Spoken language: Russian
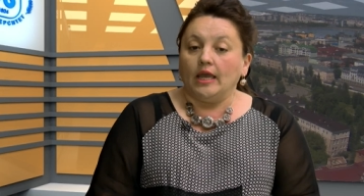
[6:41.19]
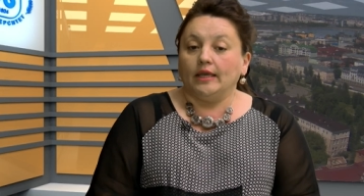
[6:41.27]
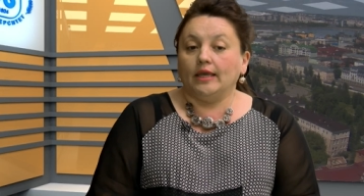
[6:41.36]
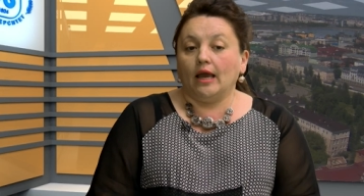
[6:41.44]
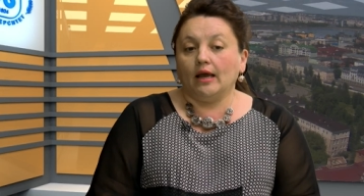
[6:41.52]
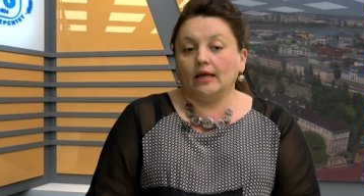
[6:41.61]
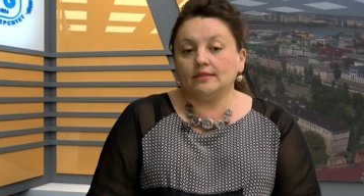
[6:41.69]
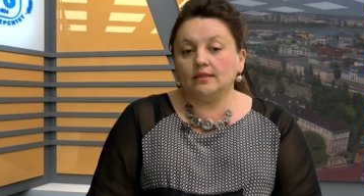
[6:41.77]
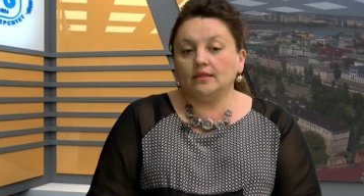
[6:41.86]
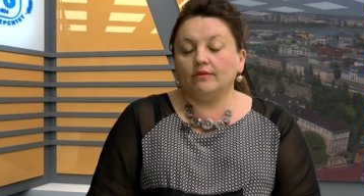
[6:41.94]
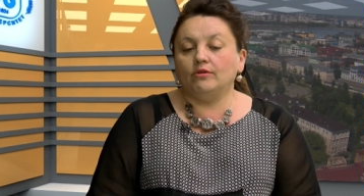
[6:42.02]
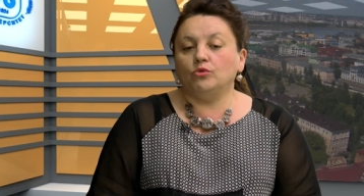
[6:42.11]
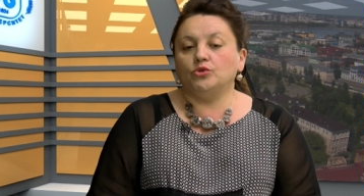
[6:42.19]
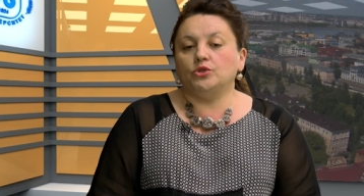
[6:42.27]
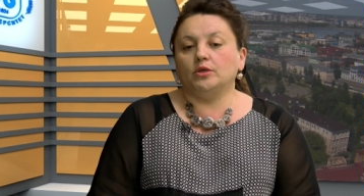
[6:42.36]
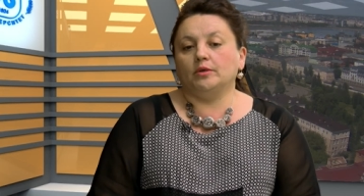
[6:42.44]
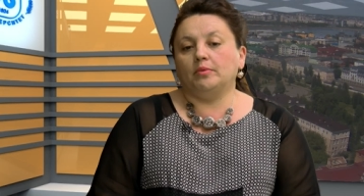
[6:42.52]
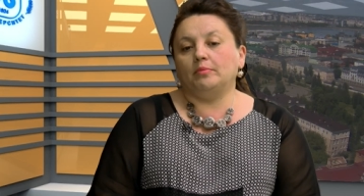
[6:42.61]
Я
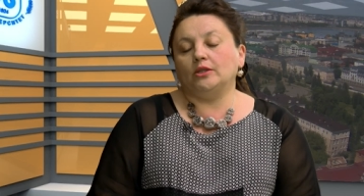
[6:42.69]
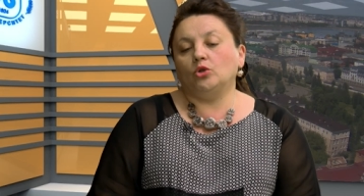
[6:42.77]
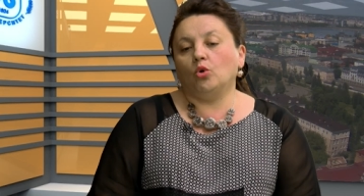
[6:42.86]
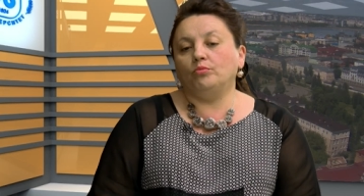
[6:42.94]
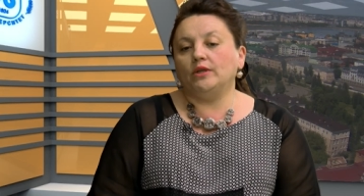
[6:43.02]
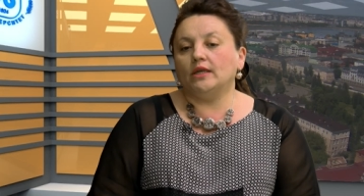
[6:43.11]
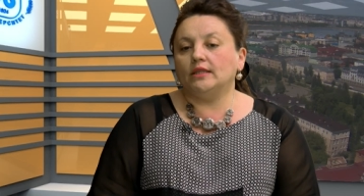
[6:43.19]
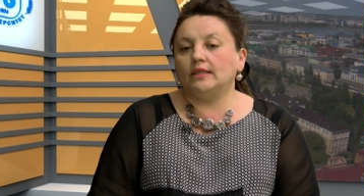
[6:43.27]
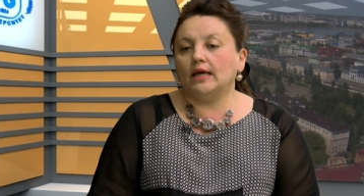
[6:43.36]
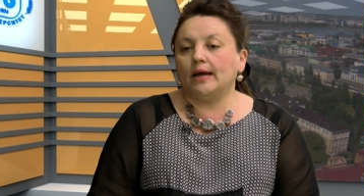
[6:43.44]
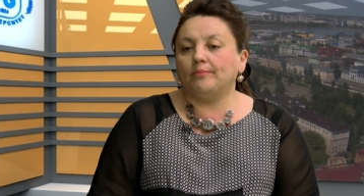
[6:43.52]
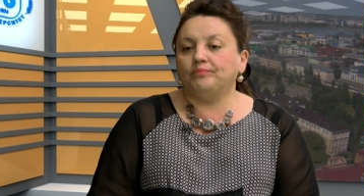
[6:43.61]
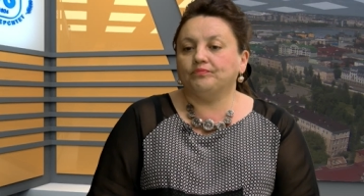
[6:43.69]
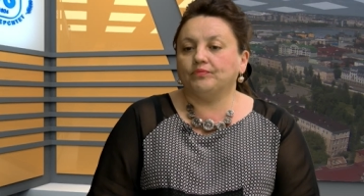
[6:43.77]
остановлюсь э, поподробнее на